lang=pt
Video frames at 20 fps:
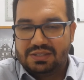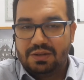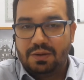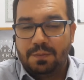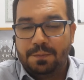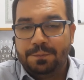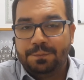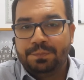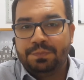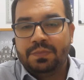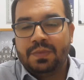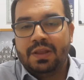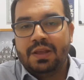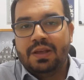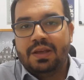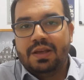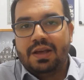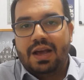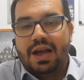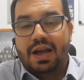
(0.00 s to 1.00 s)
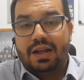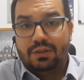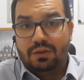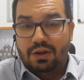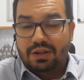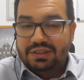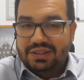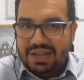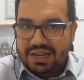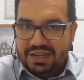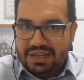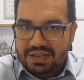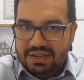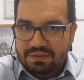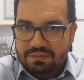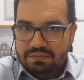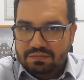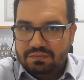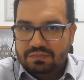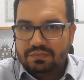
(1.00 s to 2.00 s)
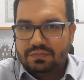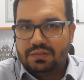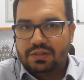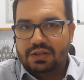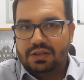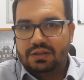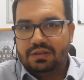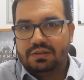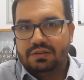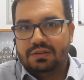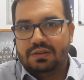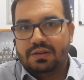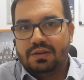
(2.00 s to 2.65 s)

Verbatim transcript: Então, anota aí, né?